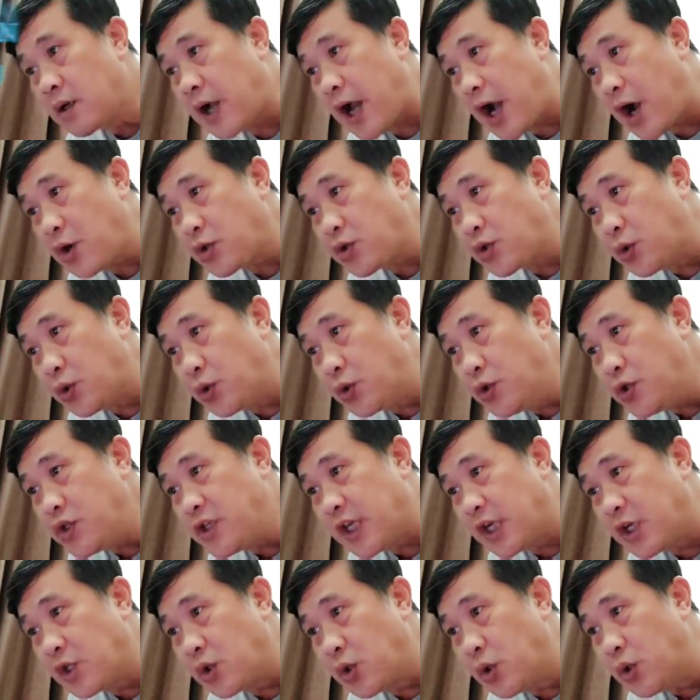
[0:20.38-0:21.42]
Cao thủ
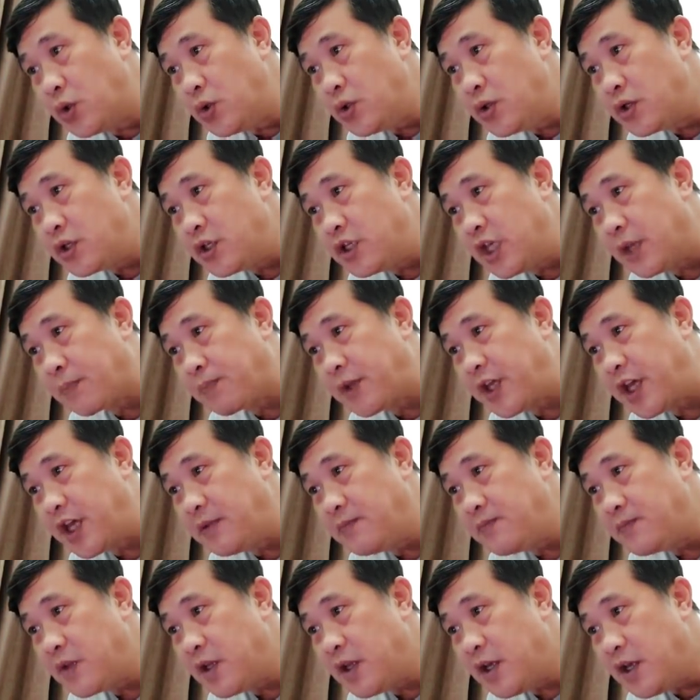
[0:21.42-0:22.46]
chân tu Diệp
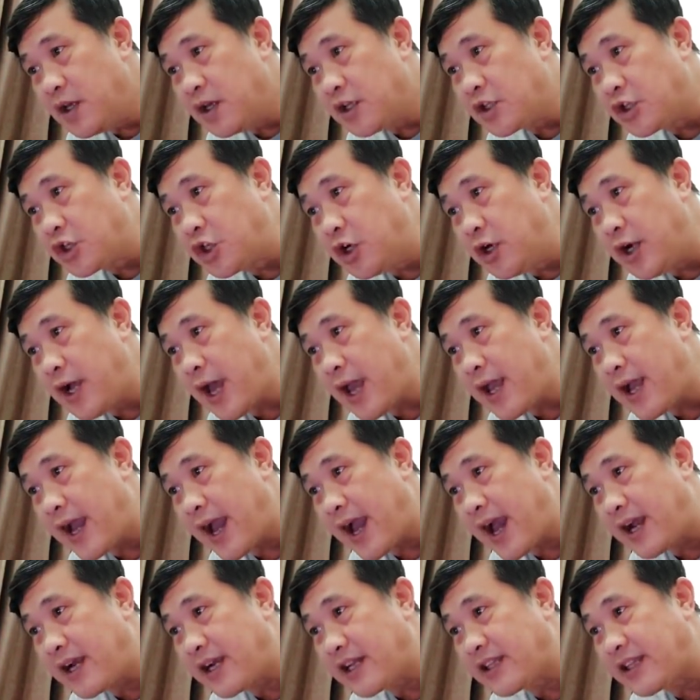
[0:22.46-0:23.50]
Thiên Chương
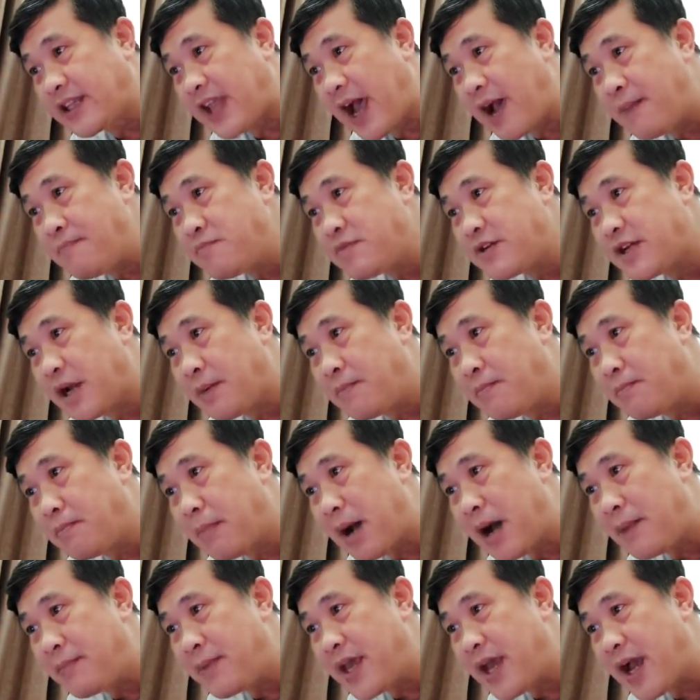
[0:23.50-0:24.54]

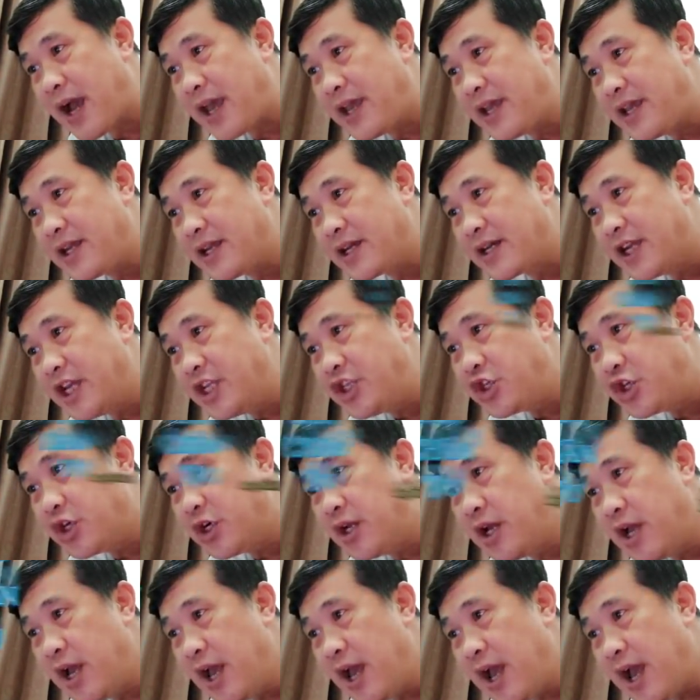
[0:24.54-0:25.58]
2832 Đến
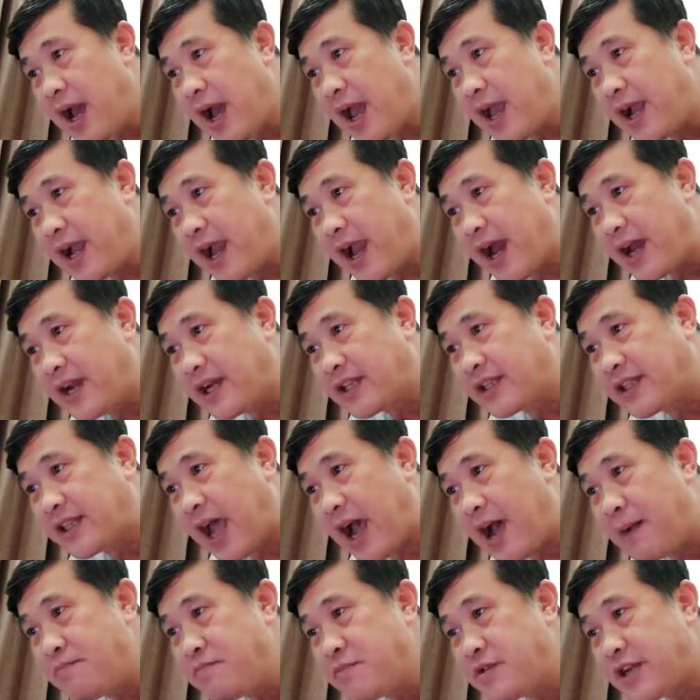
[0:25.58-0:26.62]
chương
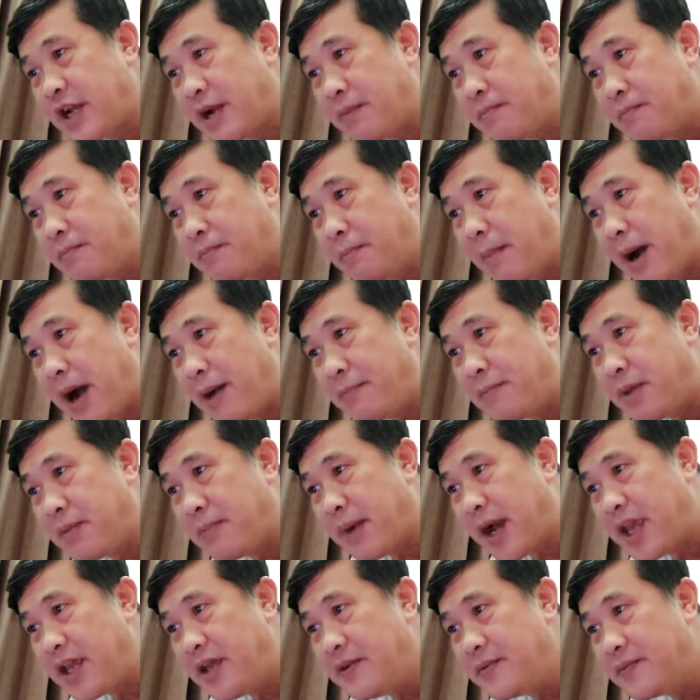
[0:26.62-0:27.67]

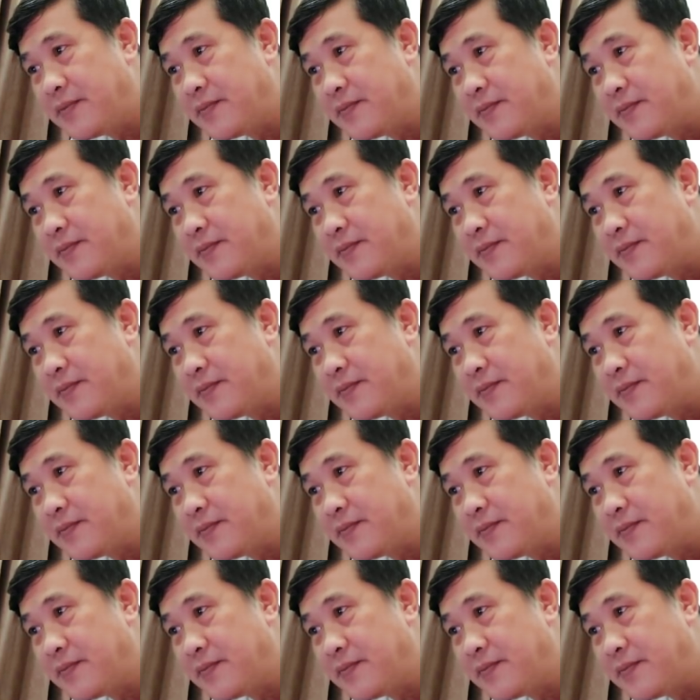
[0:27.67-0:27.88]
2837